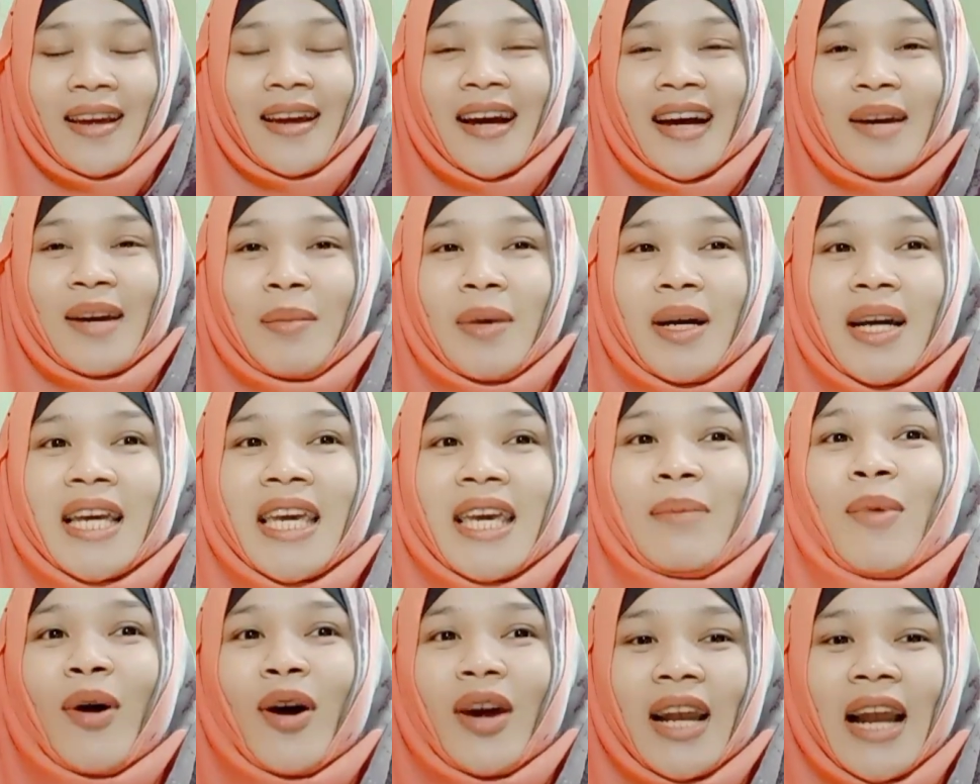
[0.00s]
ขันมือคี
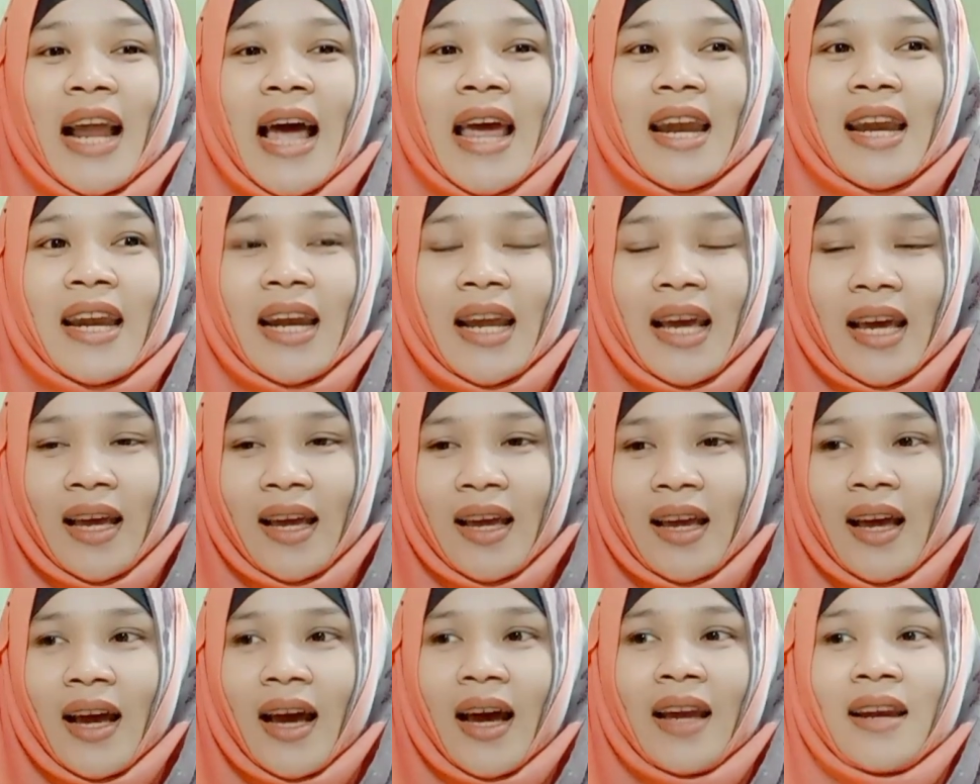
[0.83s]
ย์บอร์ดหลายนั่นนะ
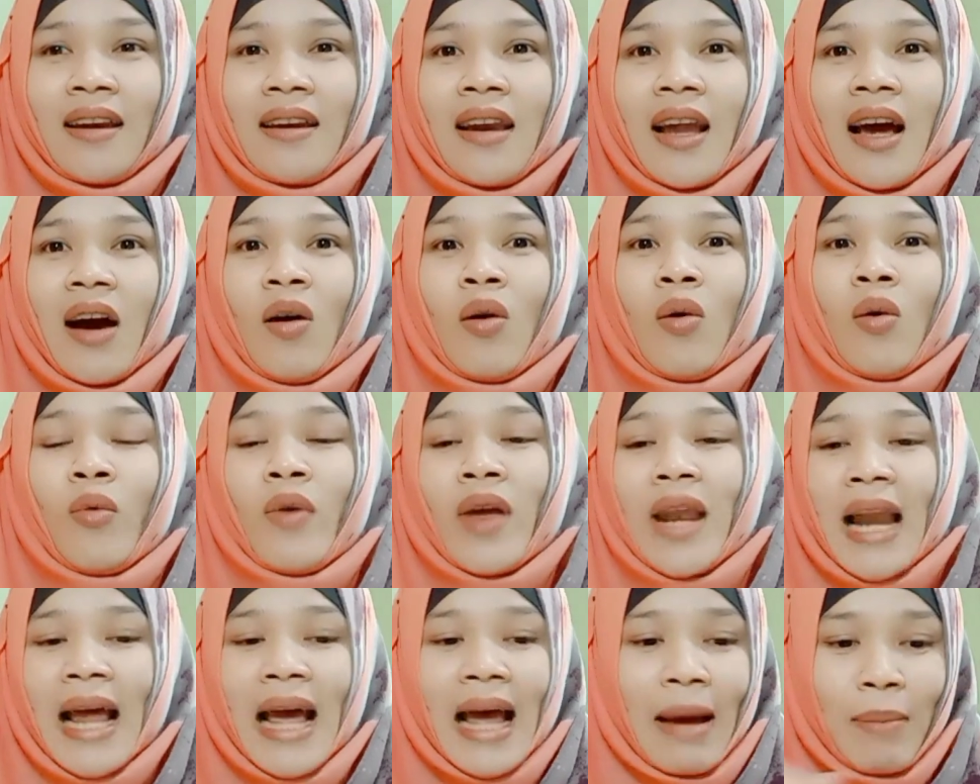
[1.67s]
อ่านเอา เว
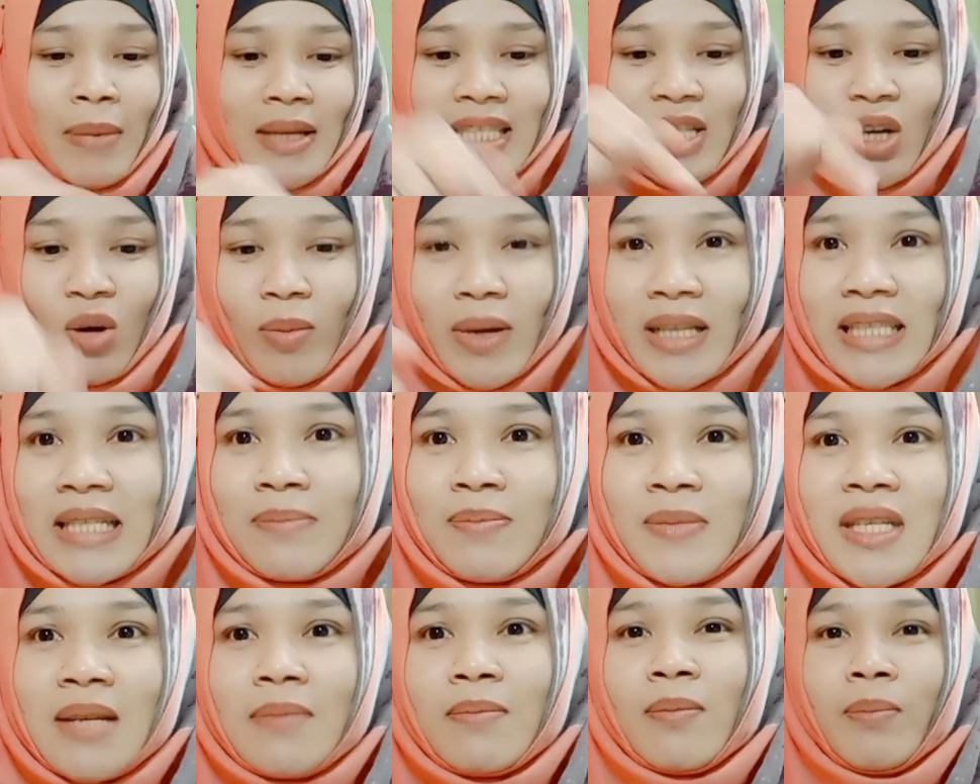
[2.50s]
ลามาเจ้ามาจิม
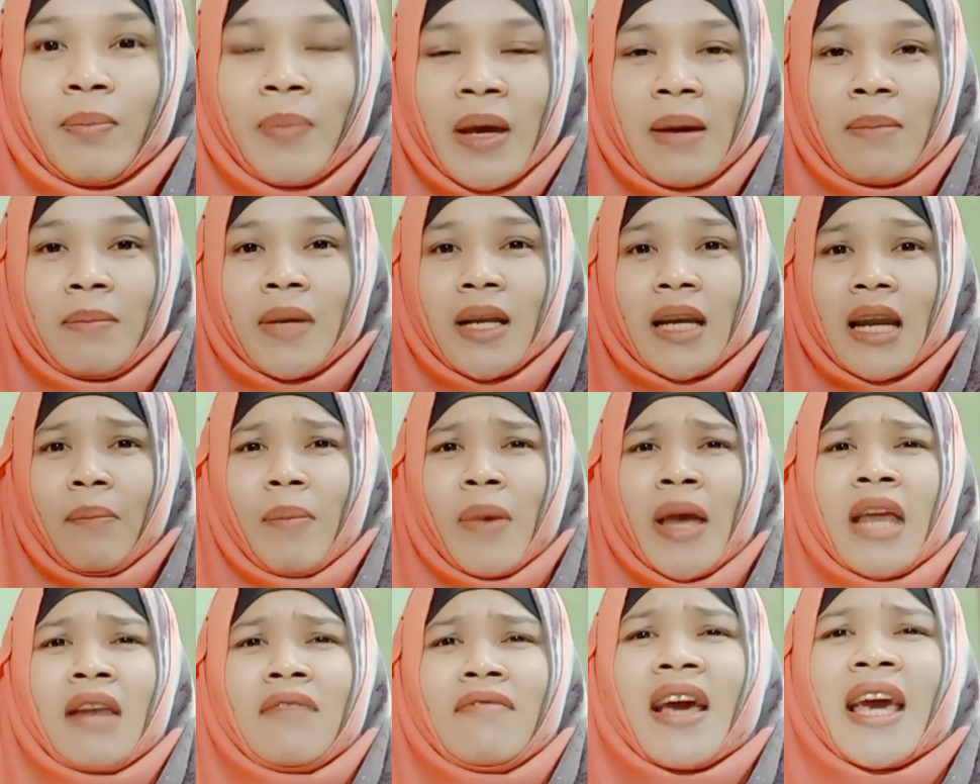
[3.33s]
จิมพิมพ์นั่นนะ
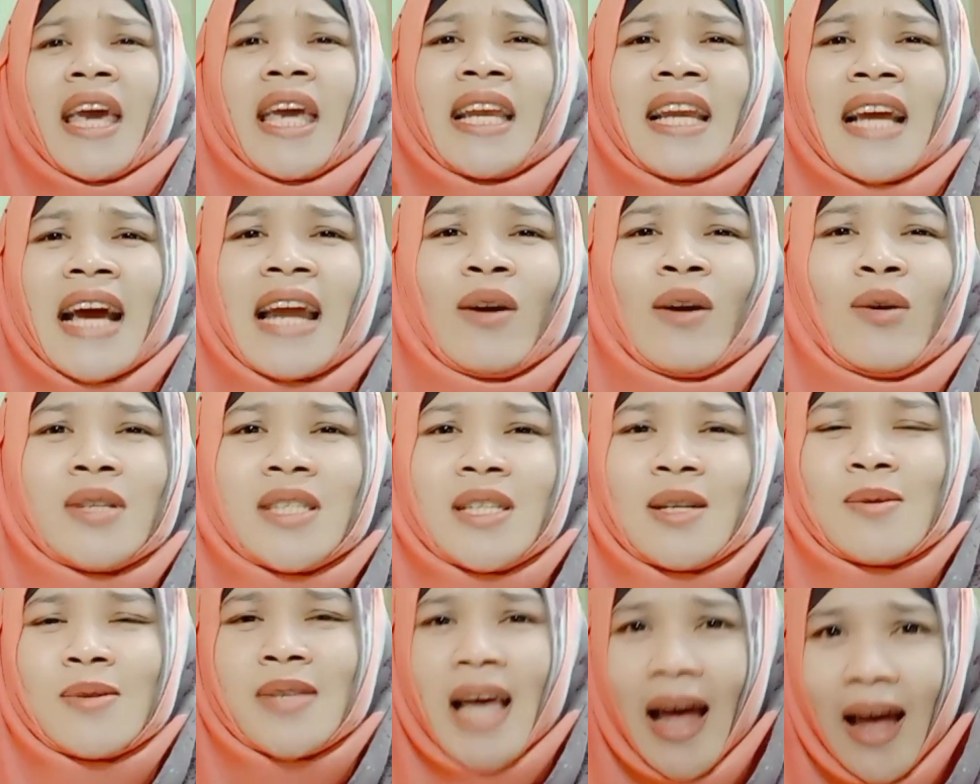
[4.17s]
เหตุเวียกเหตุงานของ
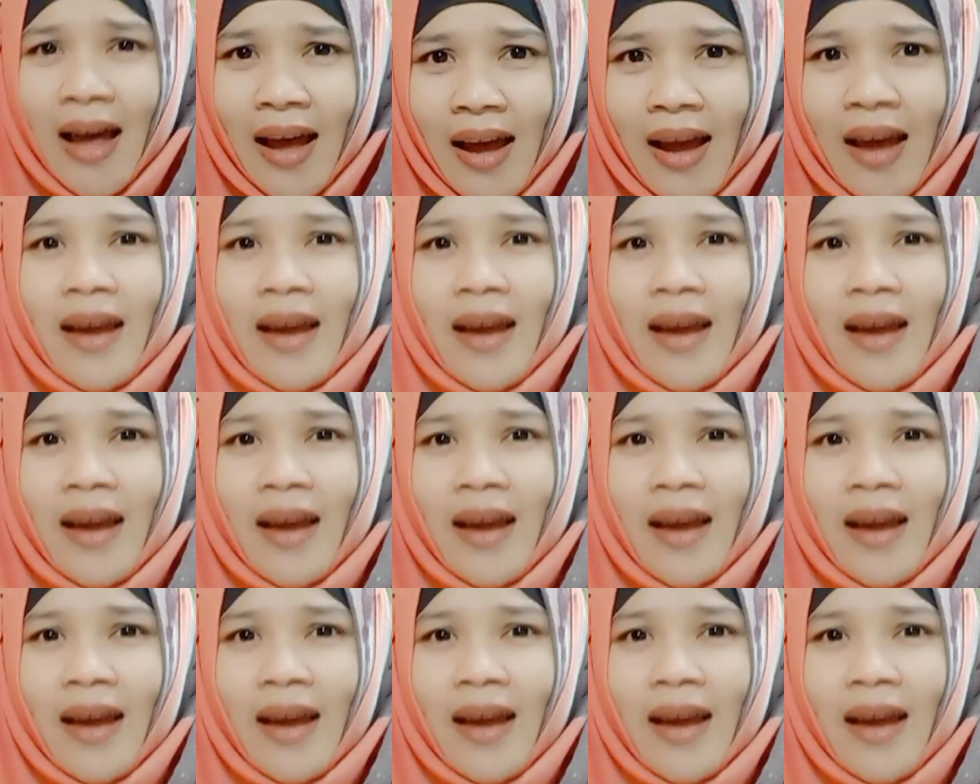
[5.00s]
เจ้าสา